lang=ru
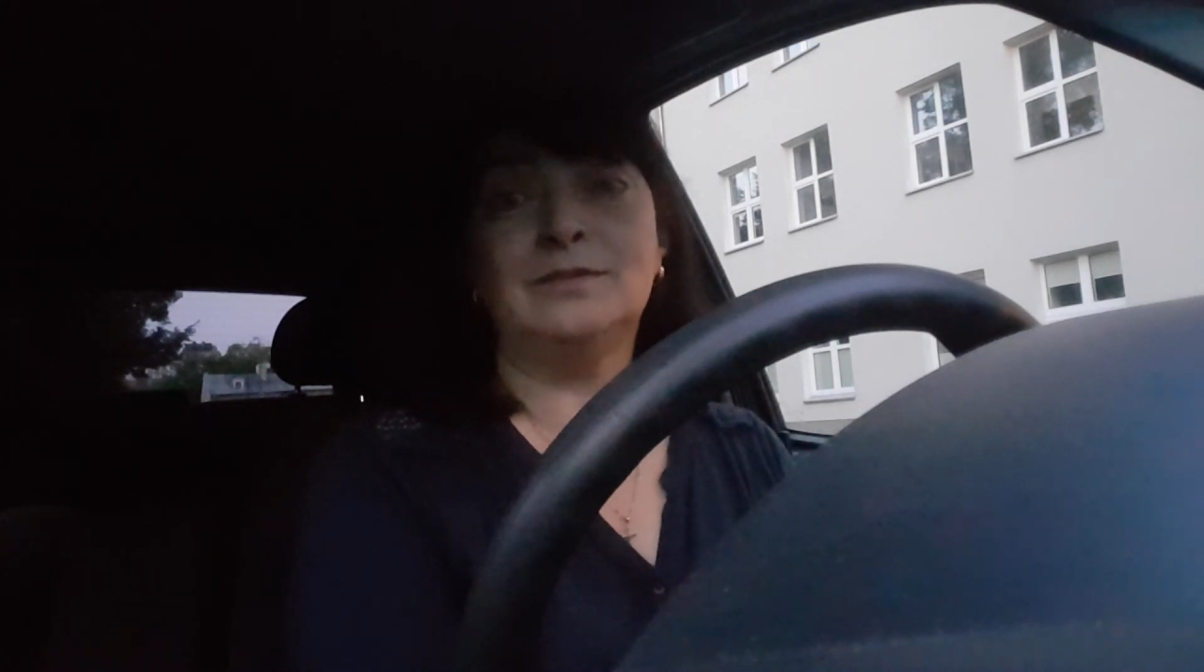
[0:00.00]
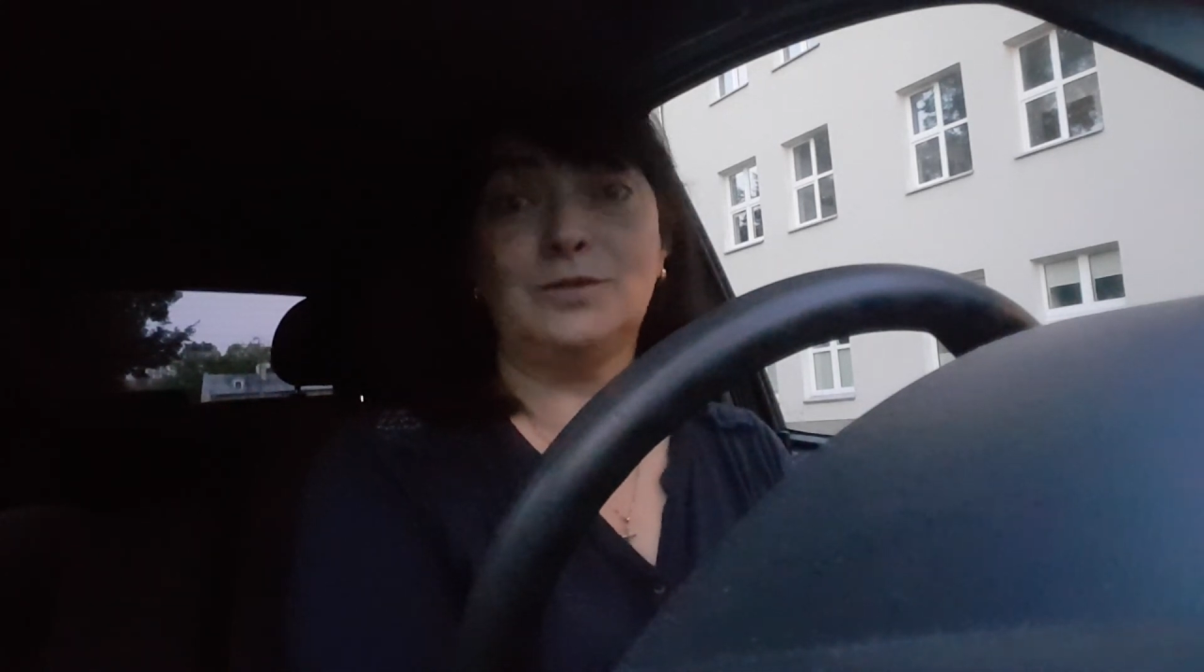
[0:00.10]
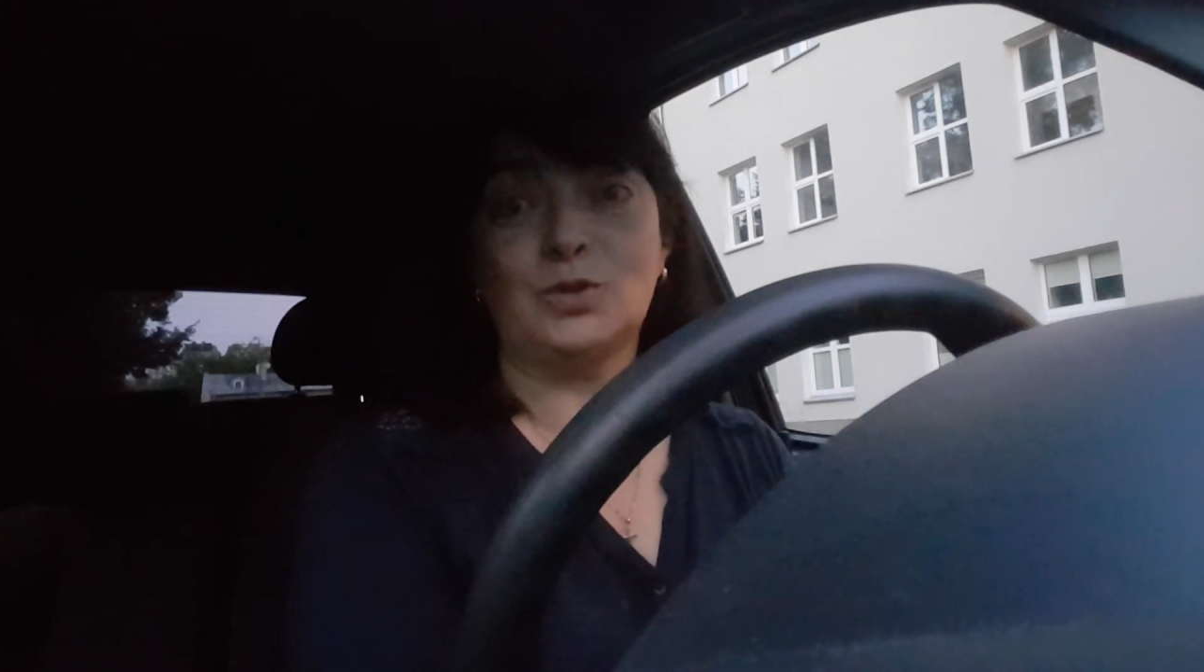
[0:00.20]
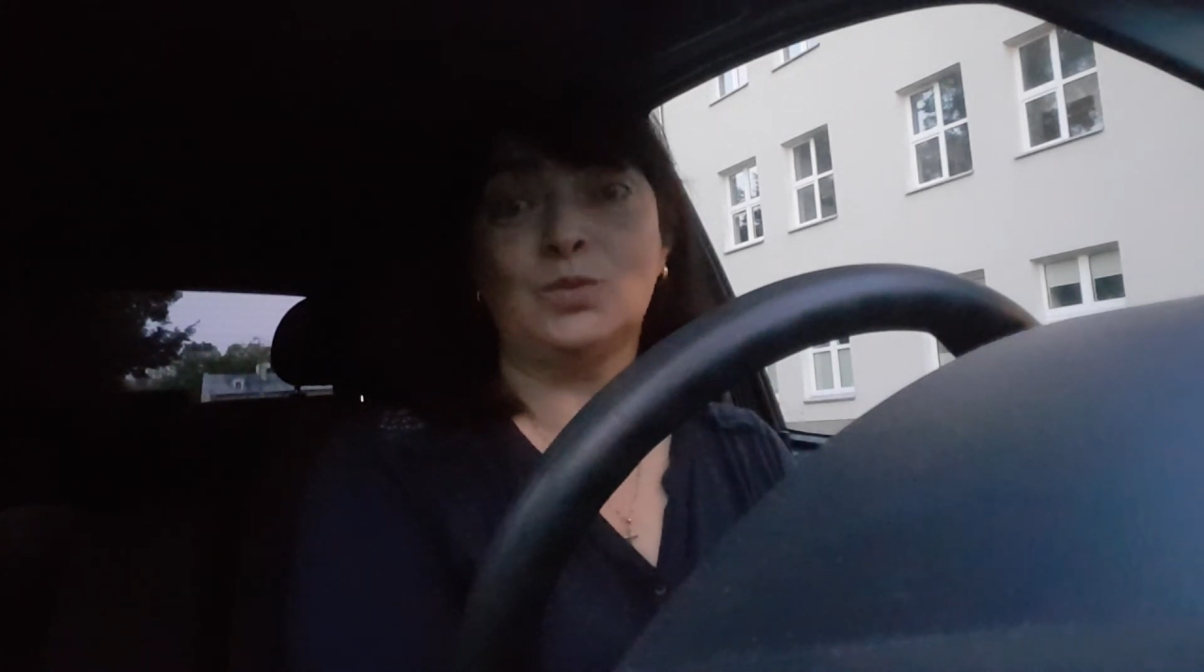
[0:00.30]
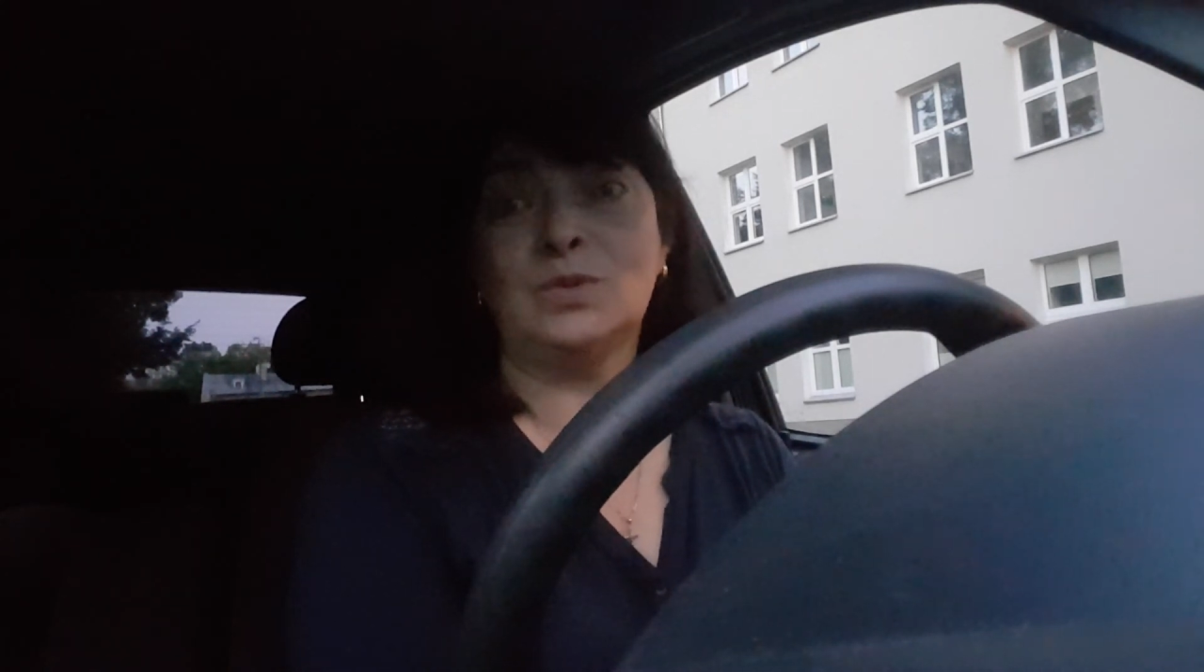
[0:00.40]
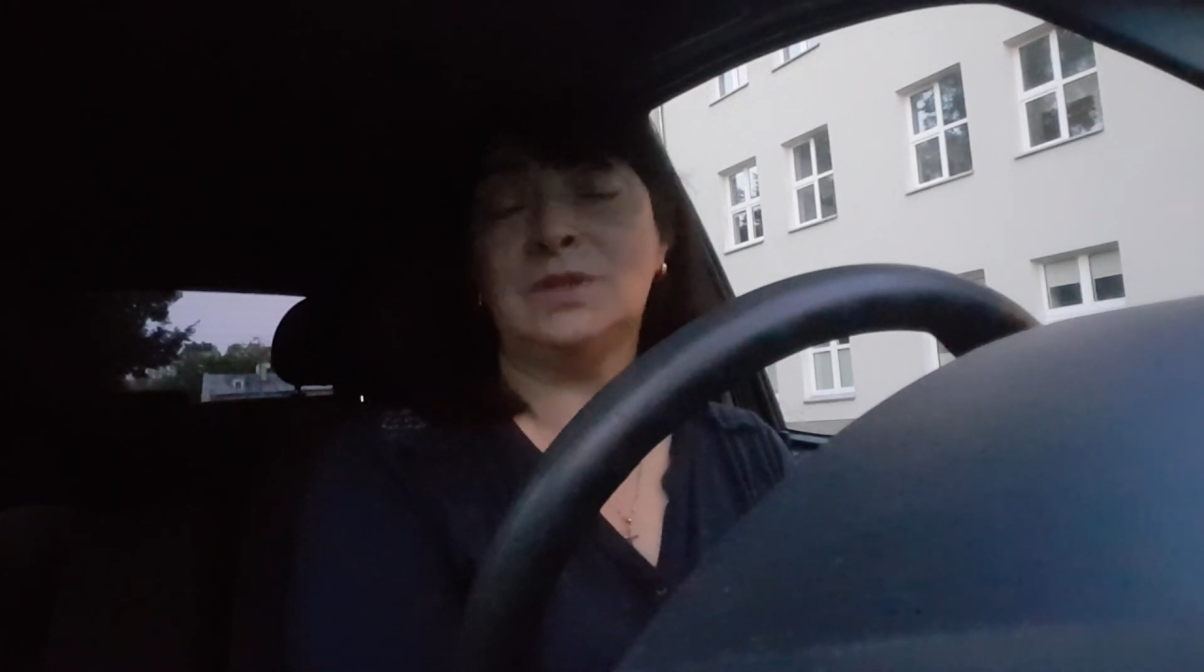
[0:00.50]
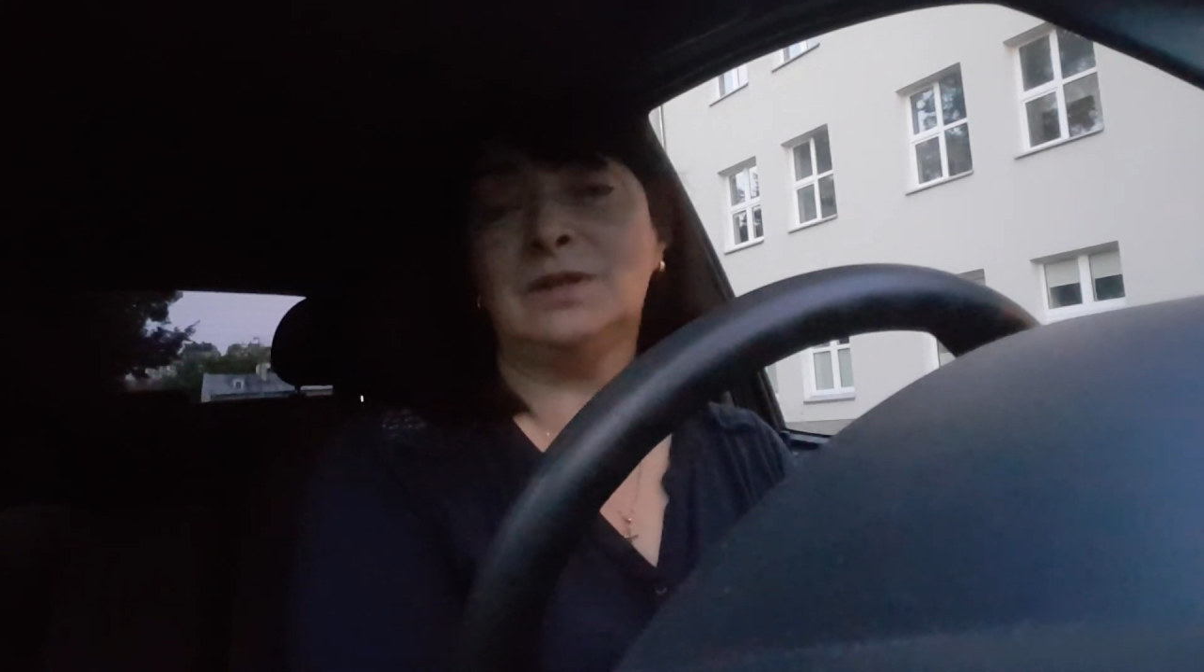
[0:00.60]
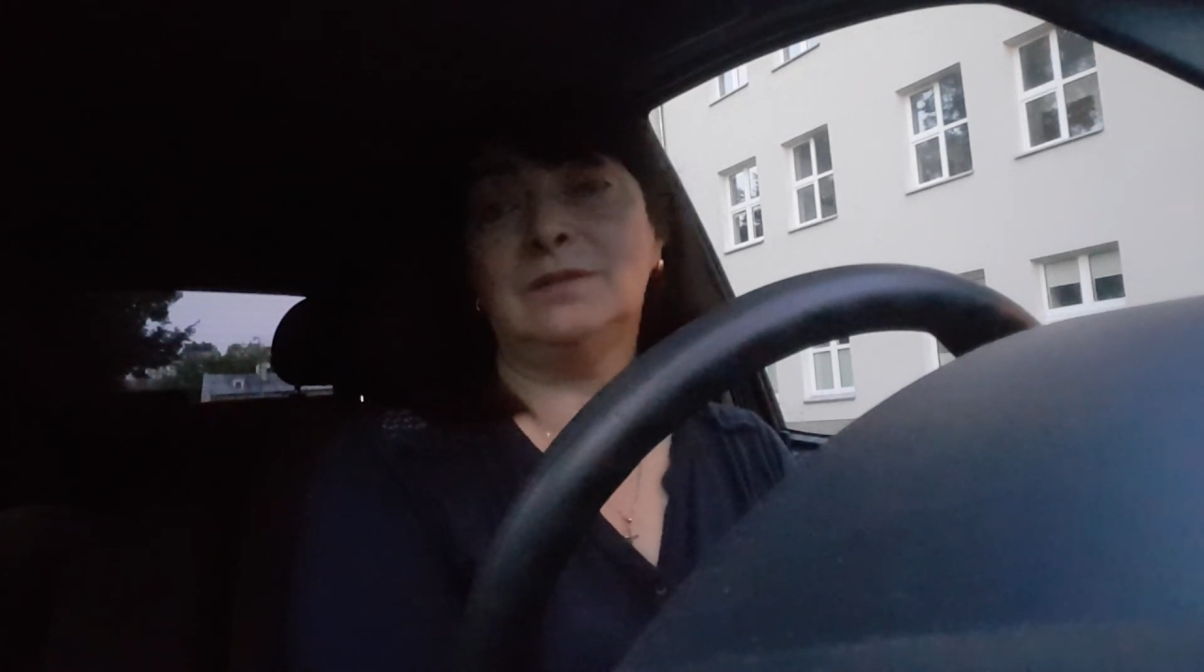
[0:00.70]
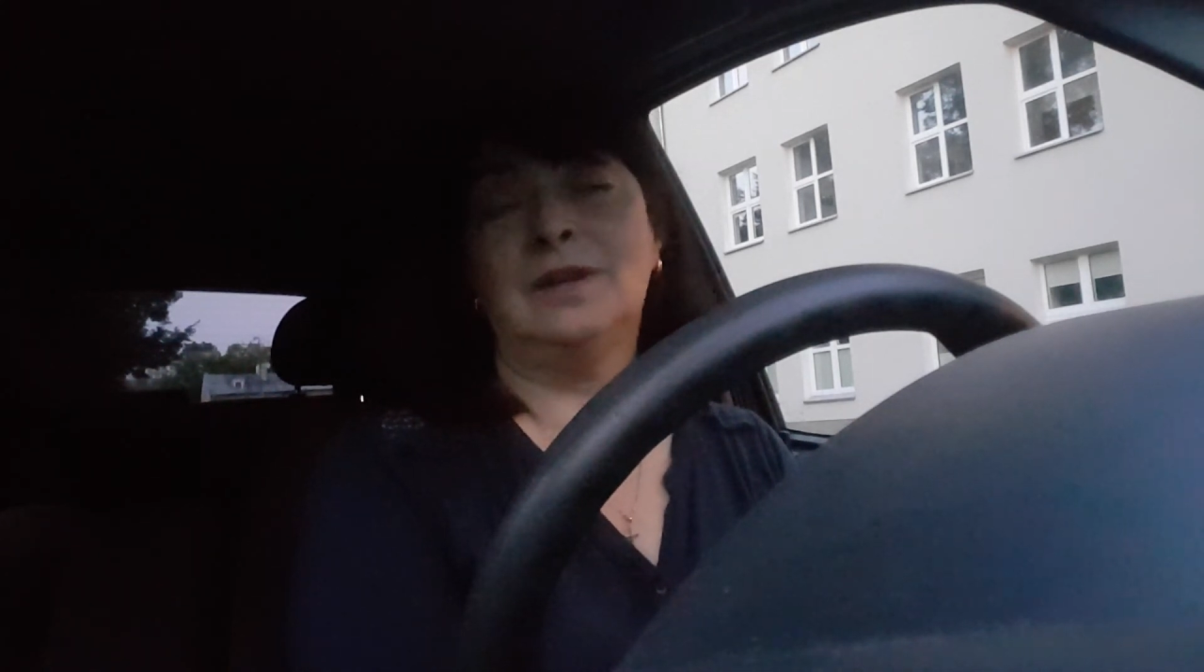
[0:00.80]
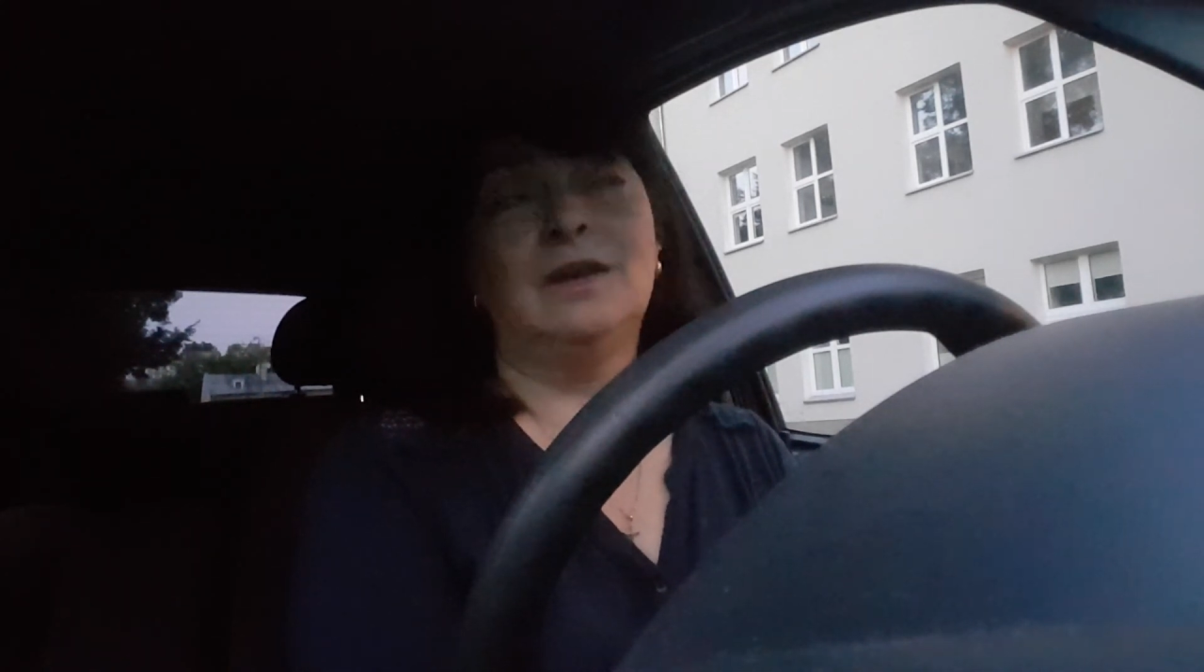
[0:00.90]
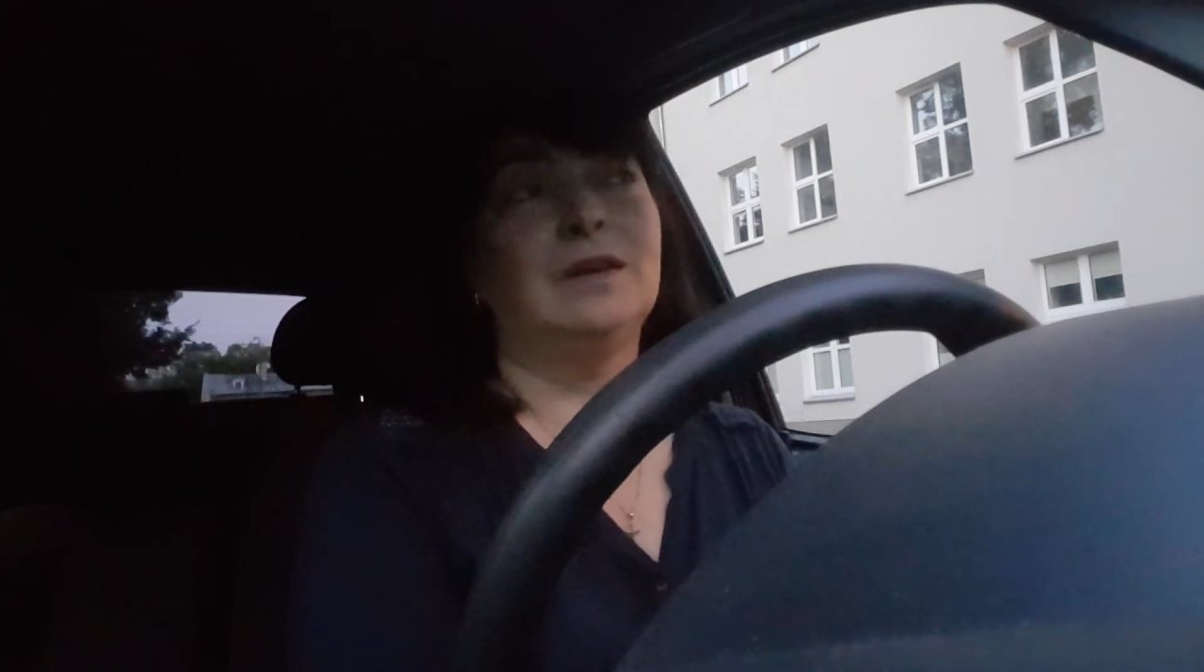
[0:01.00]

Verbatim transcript: вернуться